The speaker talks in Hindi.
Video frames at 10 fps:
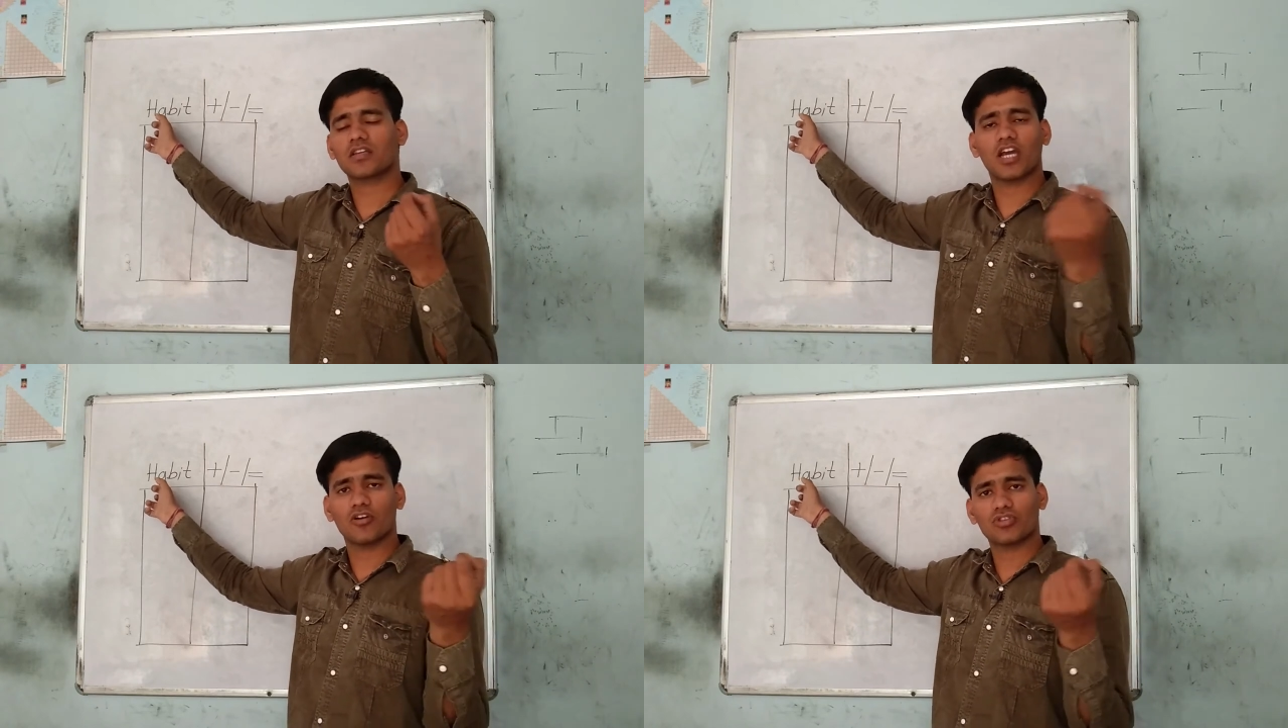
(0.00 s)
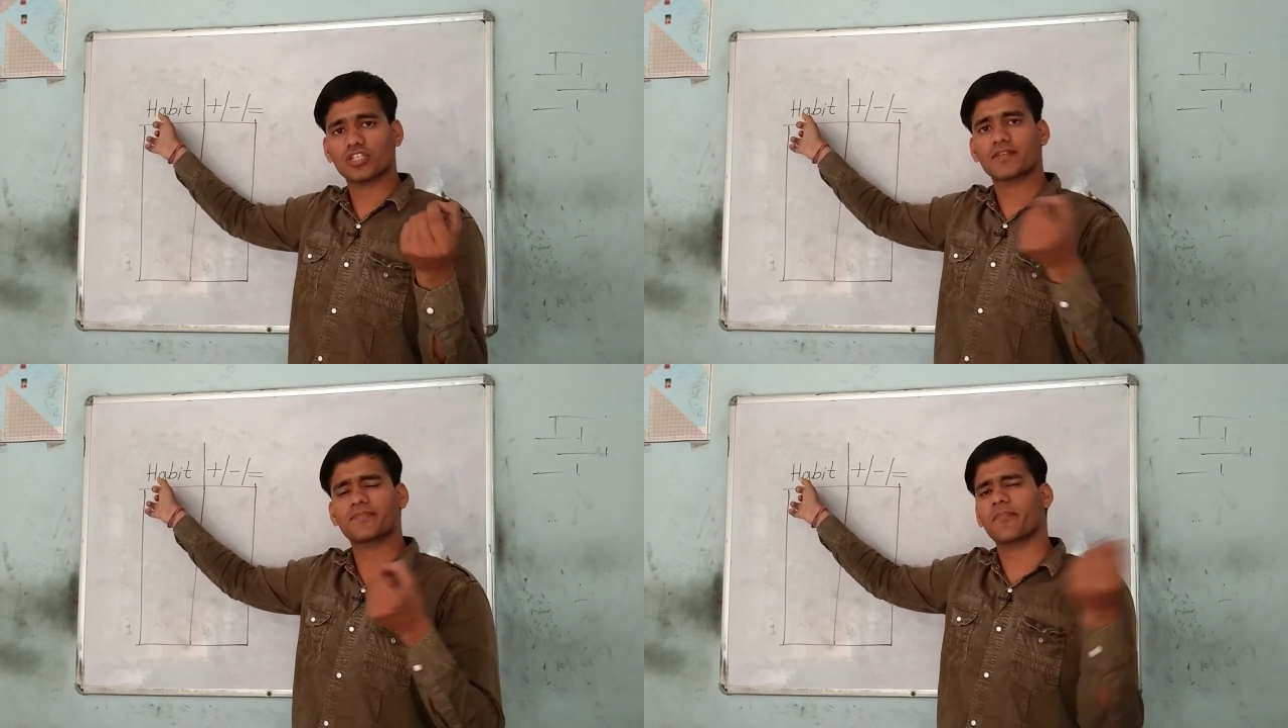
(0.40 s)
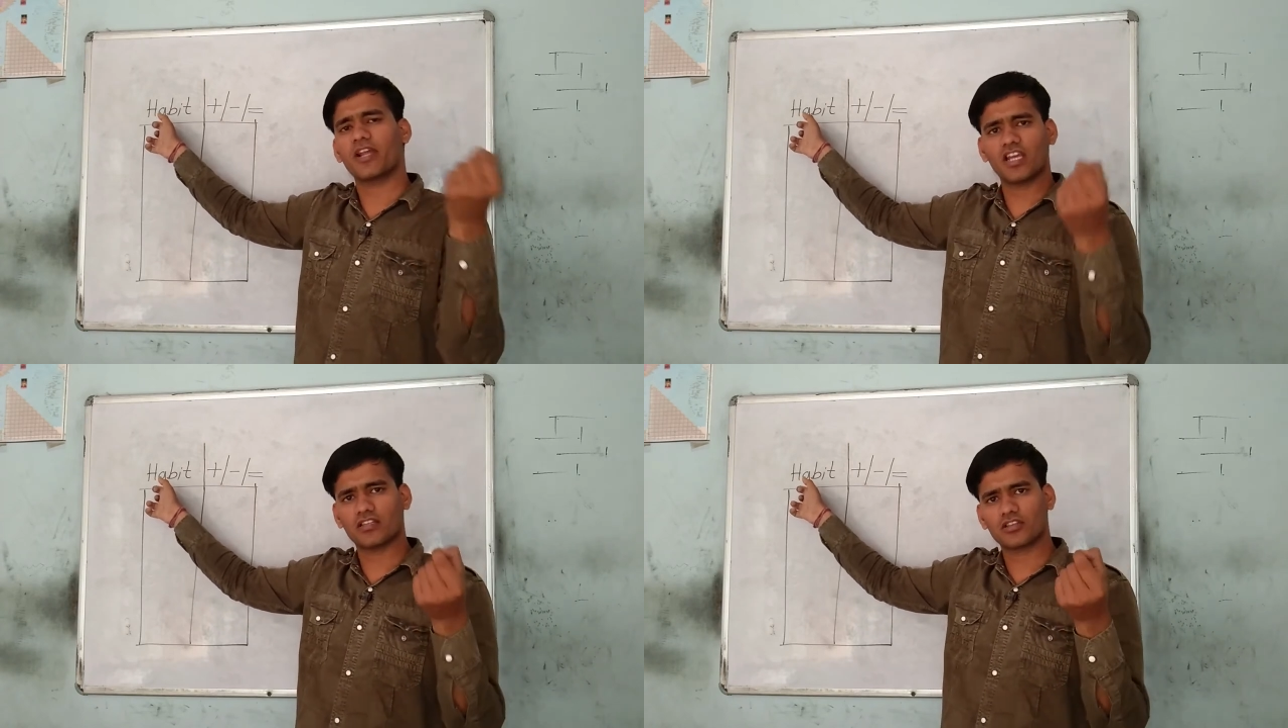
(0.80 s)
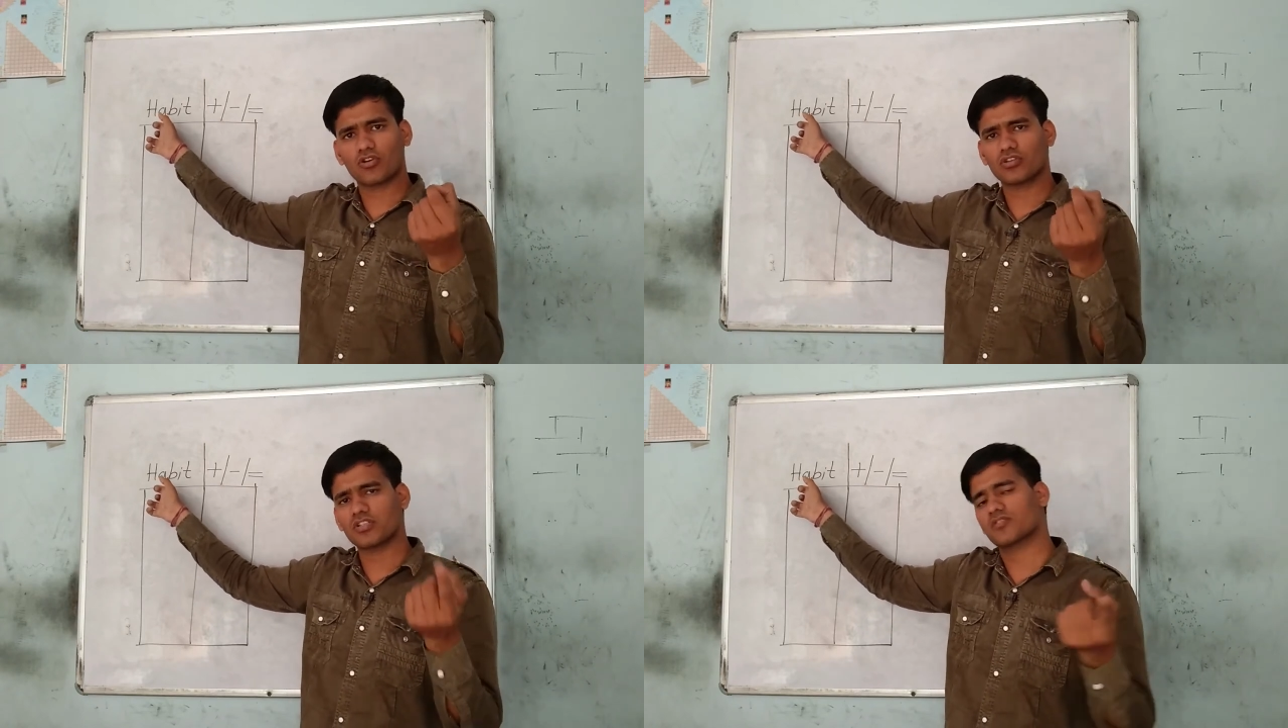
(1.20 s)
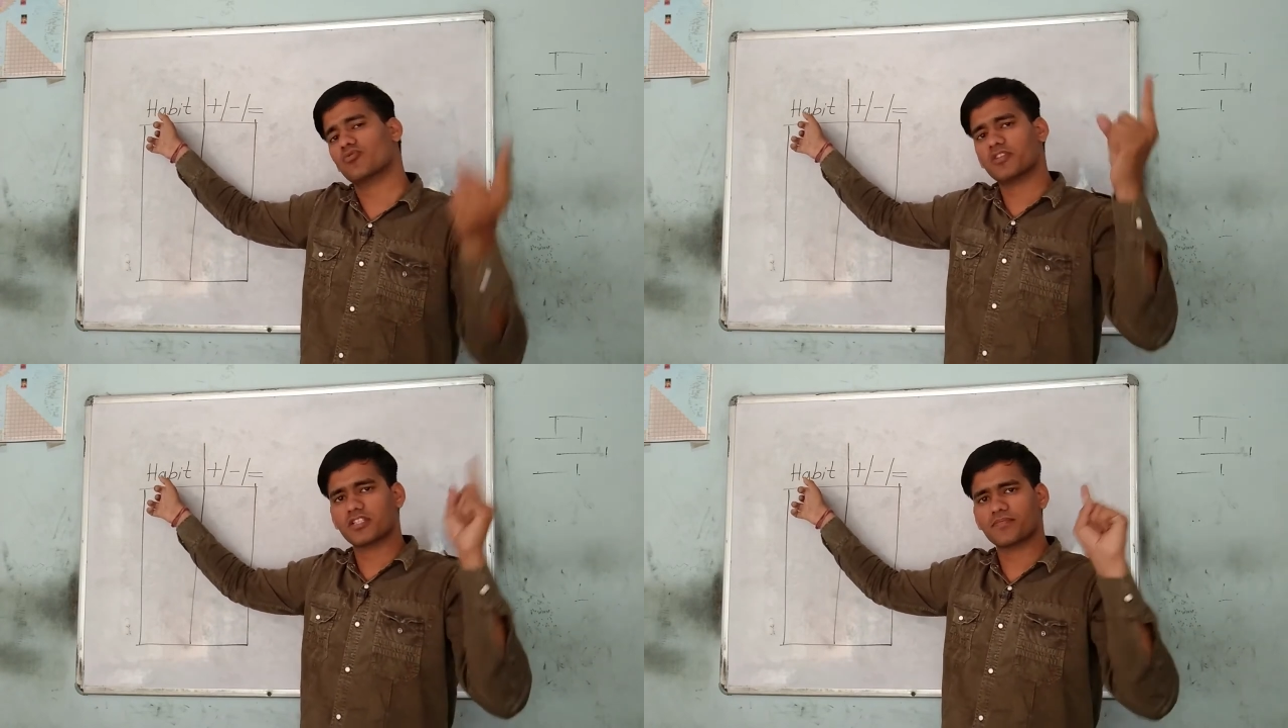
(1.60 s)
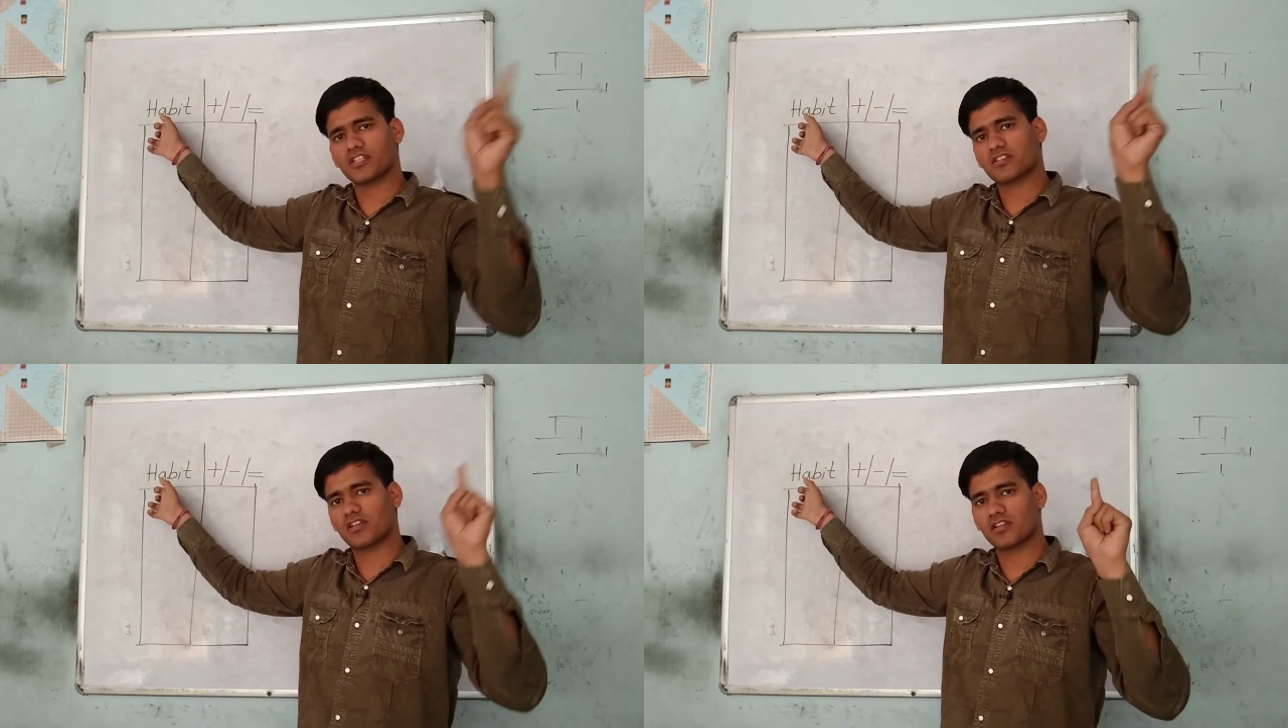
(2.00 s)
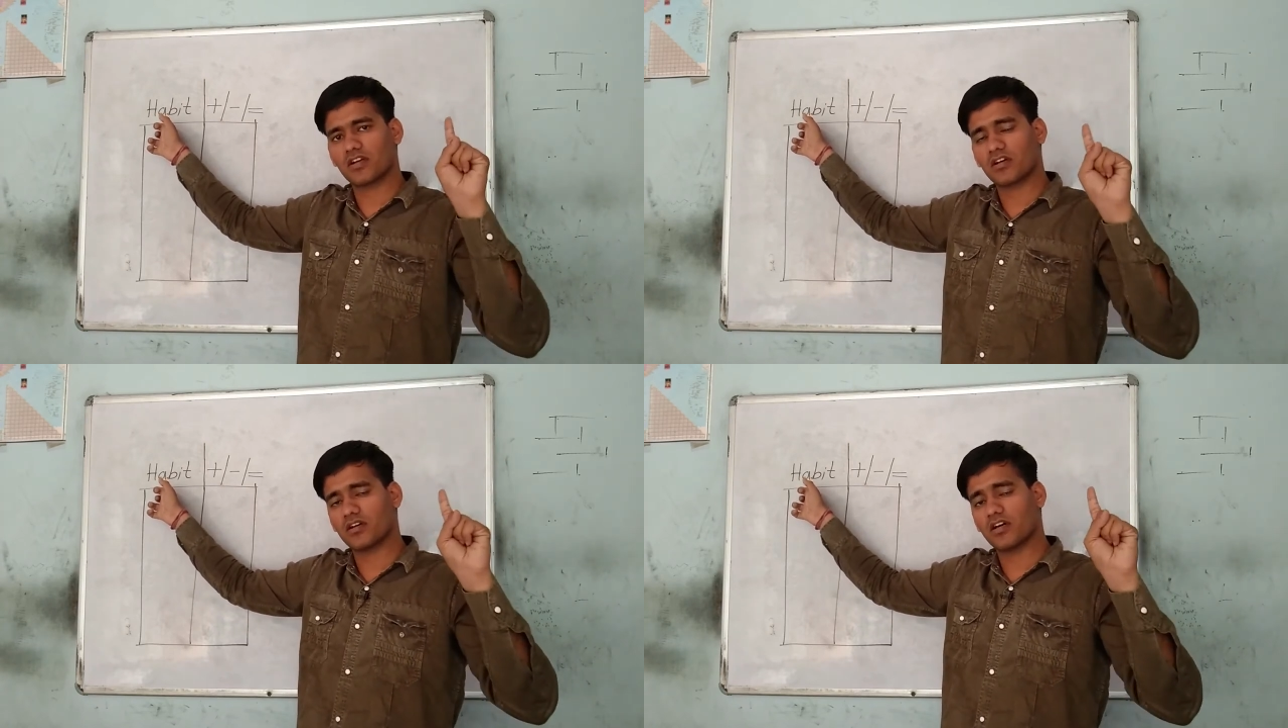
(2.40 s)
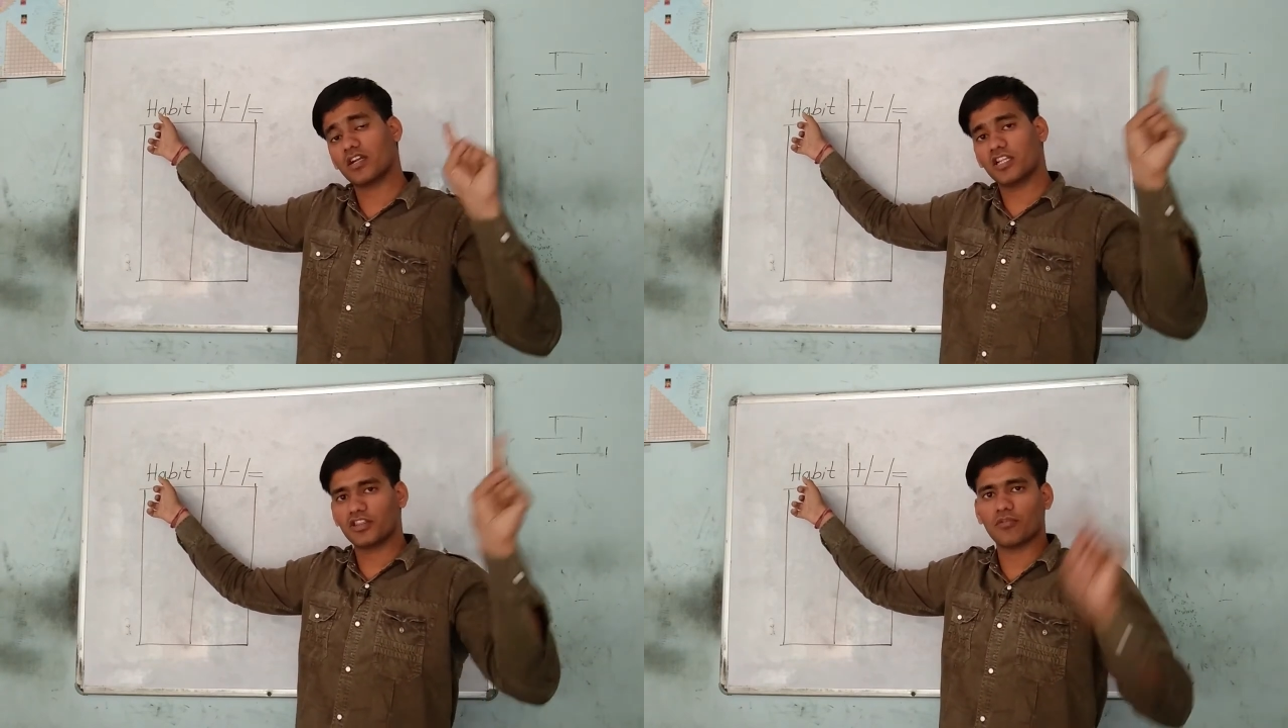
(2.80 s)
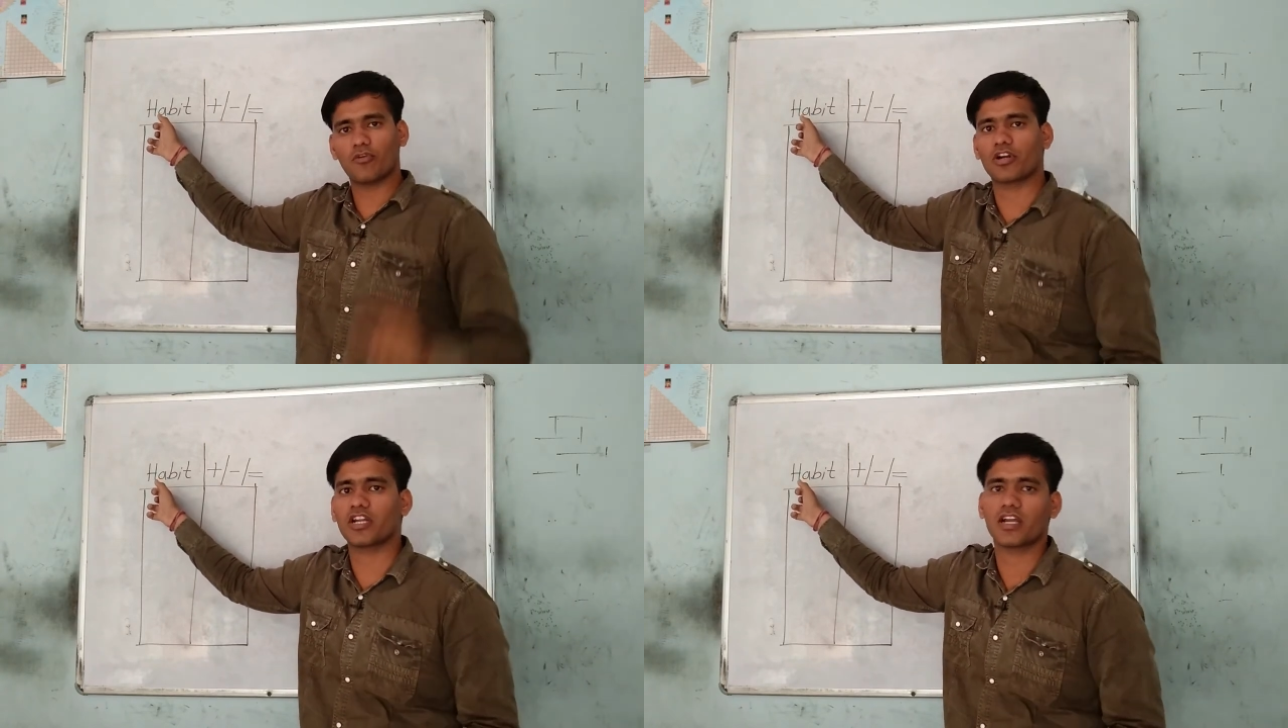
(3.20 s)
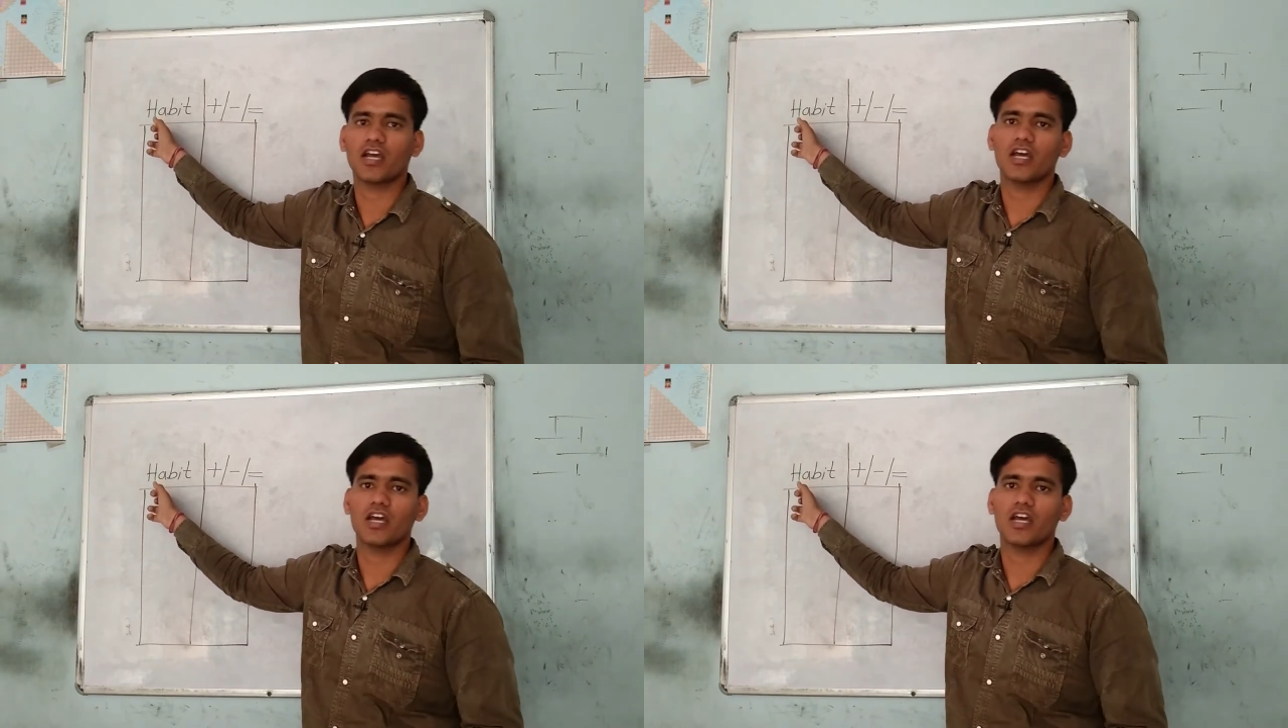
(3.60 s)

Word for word: क्या होती है सबसे पहली आदत कौन सी है सुबह सबसे अर्ली इन द मॉर्निंग